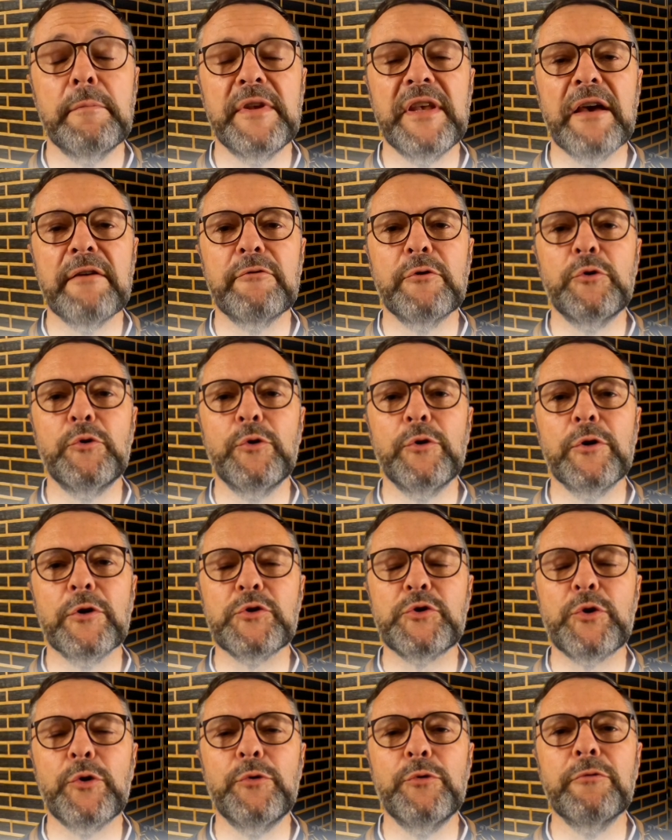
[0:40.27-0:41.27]
Bienvenue
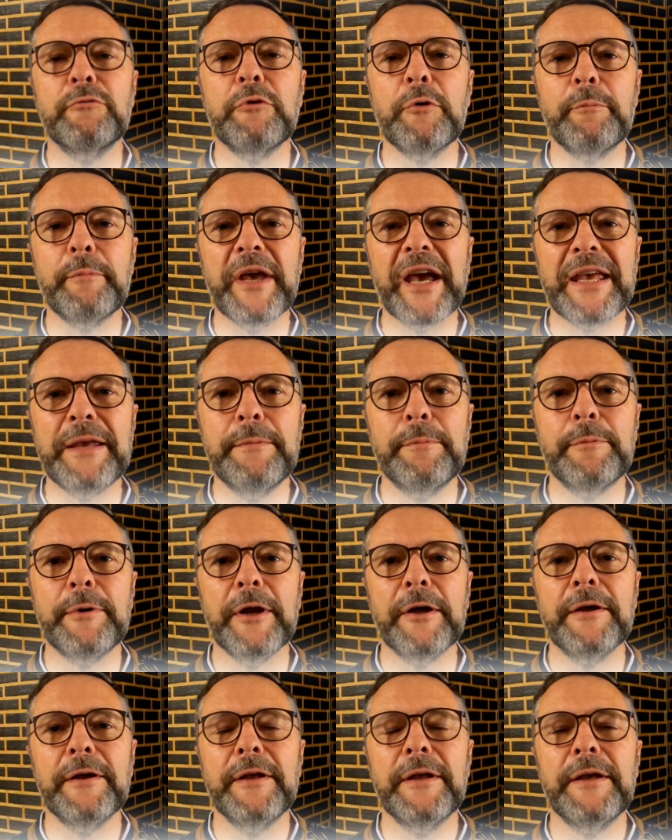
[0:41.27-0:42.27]
dans ce nouveau
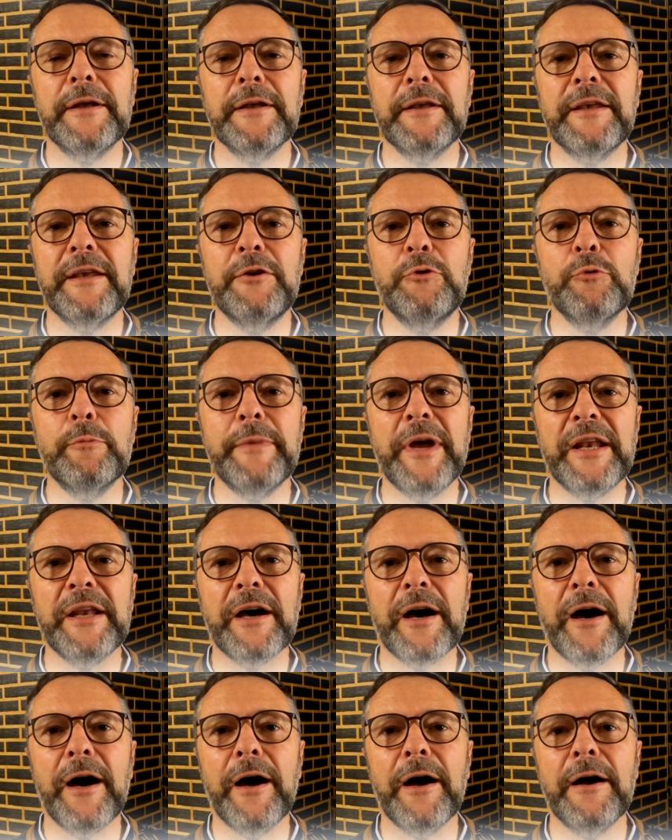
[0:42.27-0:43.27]
périple qui nous
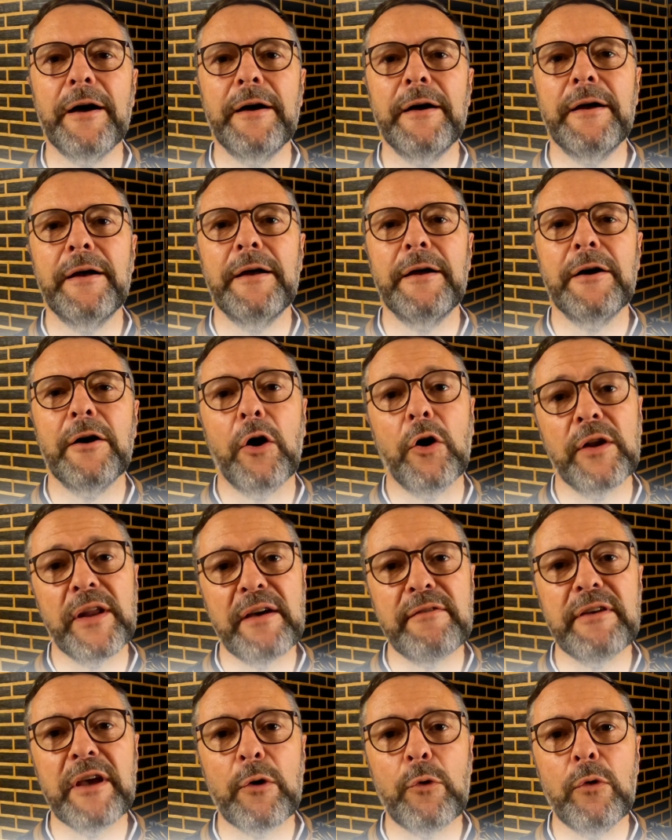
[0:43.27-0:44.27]
mènera en
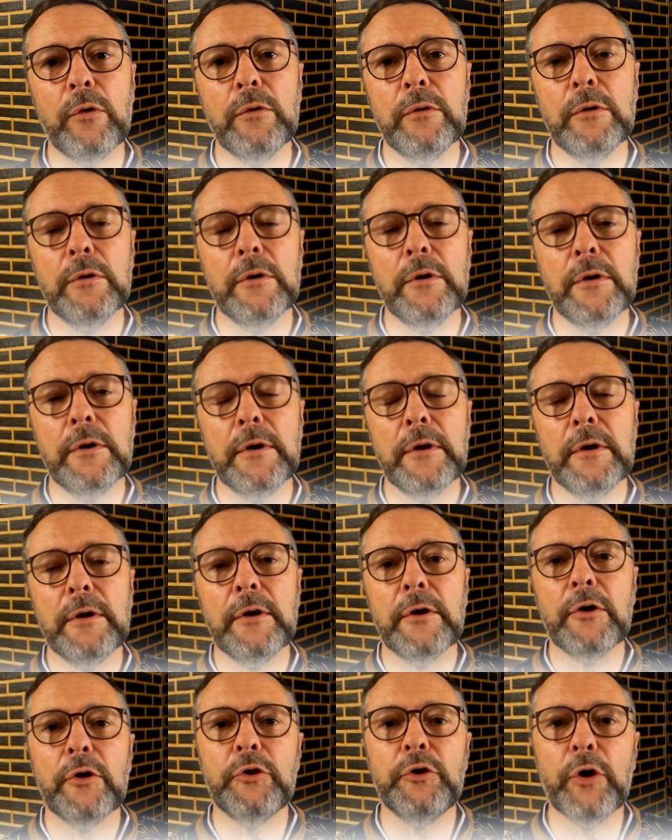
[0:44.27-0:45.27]
Aveyron,
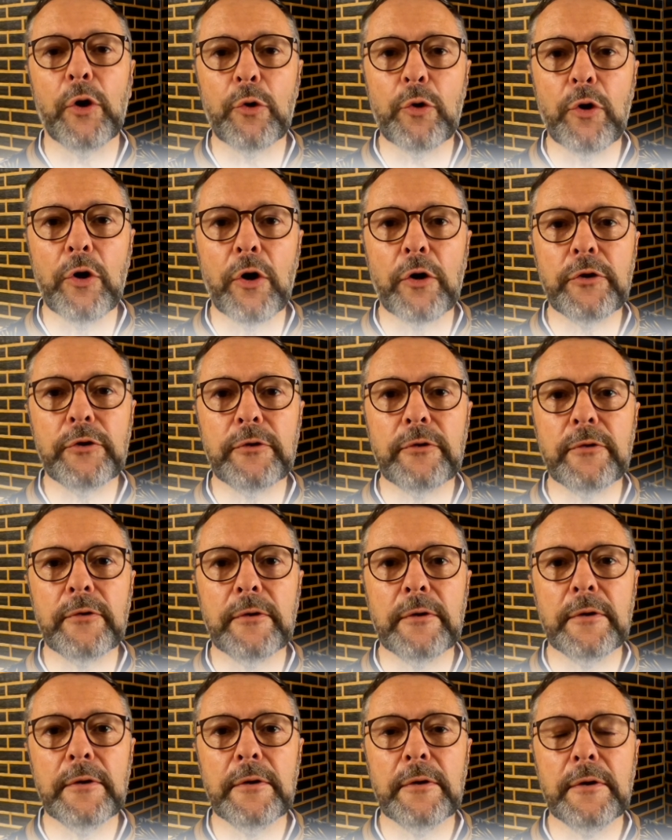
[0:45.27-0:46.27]
dans le
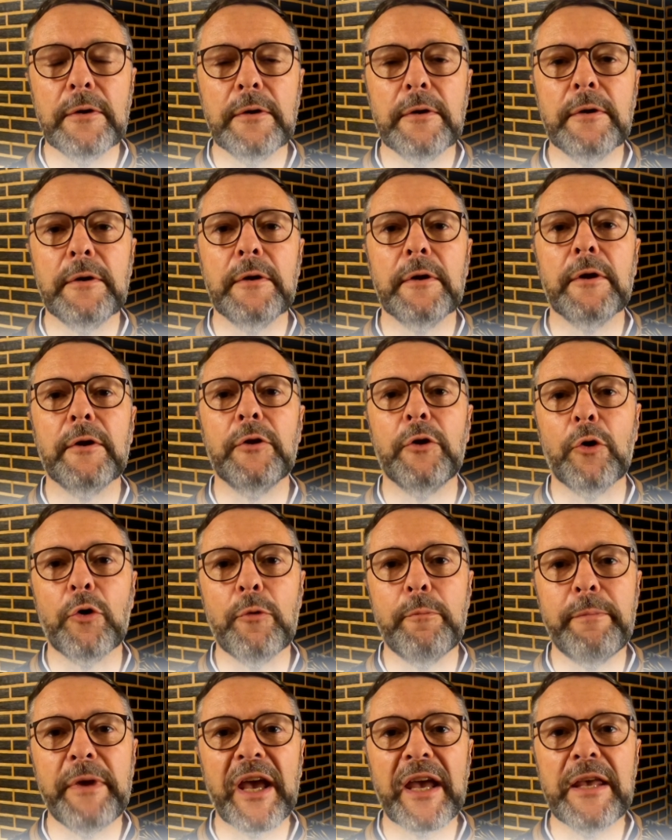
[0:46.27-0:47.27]
Lot, dans
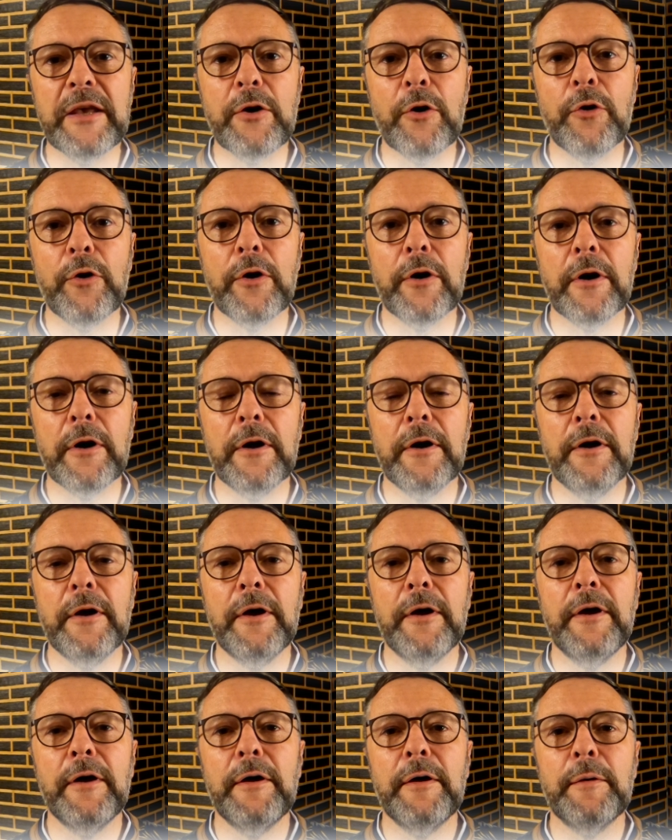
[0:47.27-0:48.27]
le Périgord,
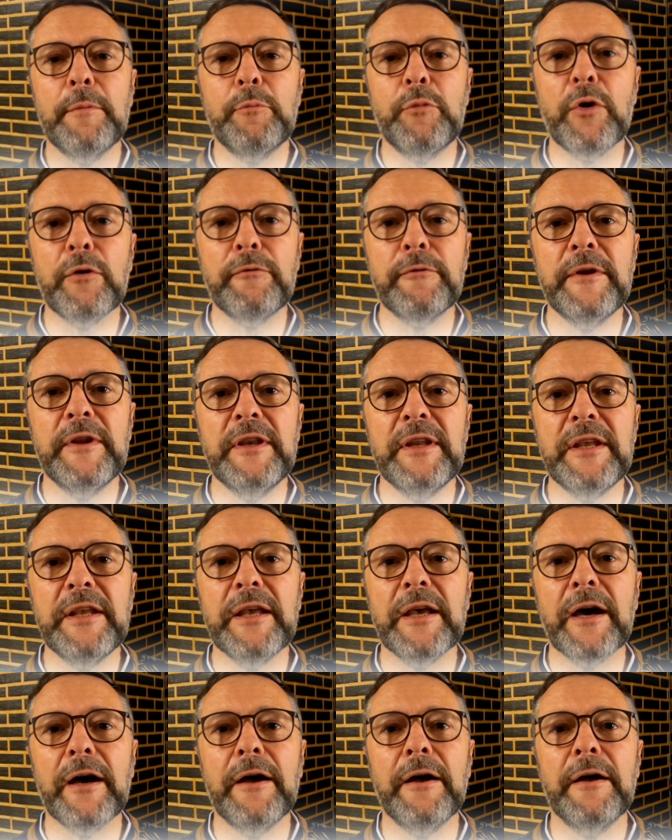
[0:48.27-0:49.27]
pour
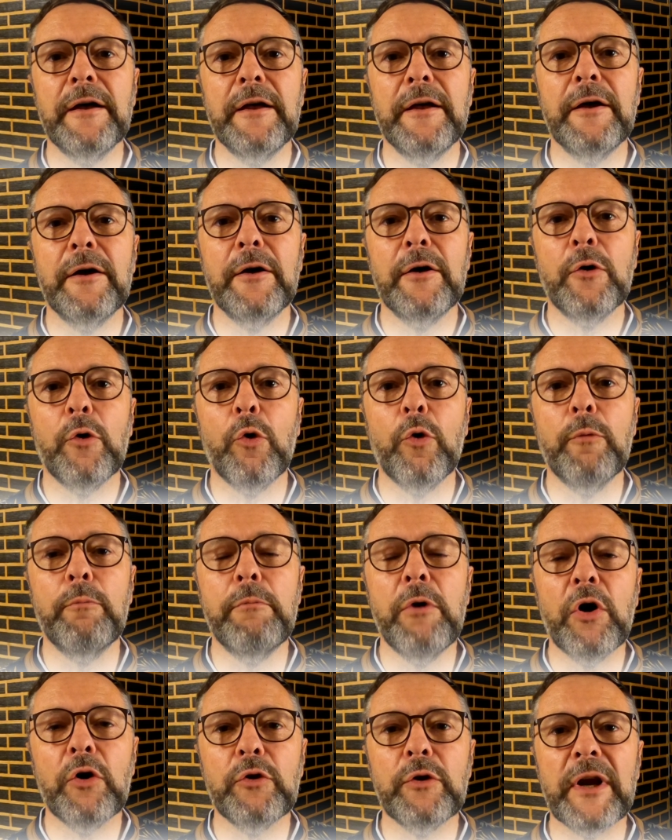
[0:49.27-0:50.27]
finir au
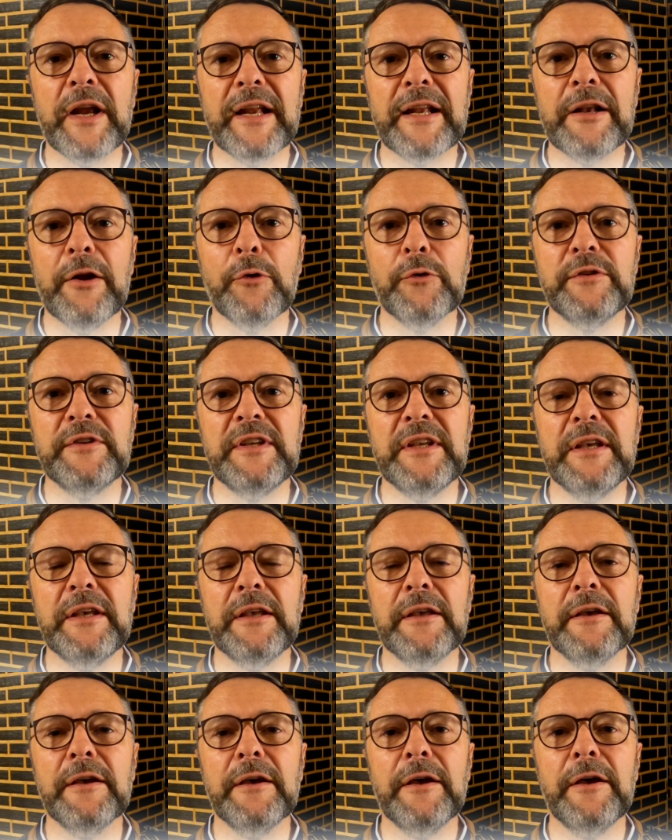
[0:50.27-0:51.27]
bord de
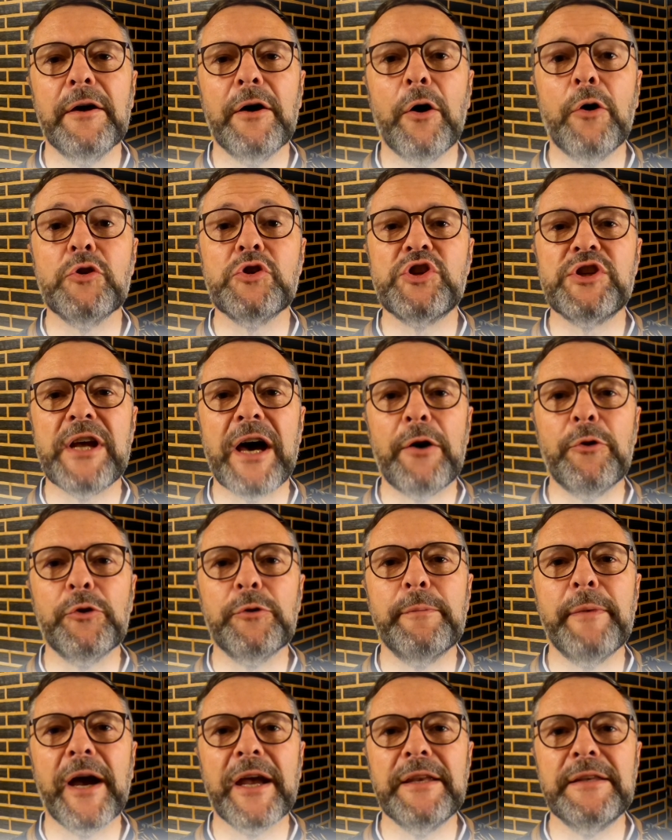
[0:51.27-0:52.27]
l'Atlantique, en
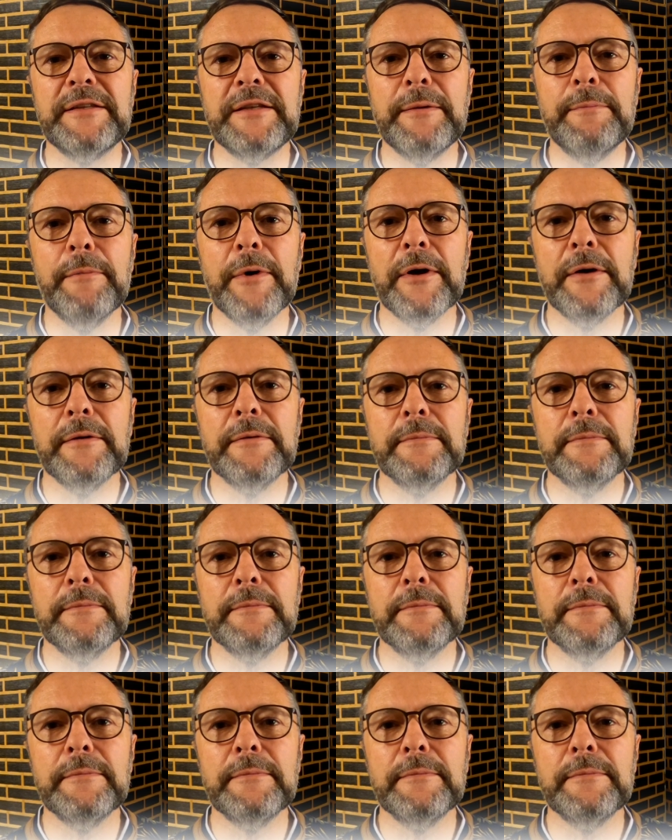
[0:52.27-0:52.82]
Charente-Maritime.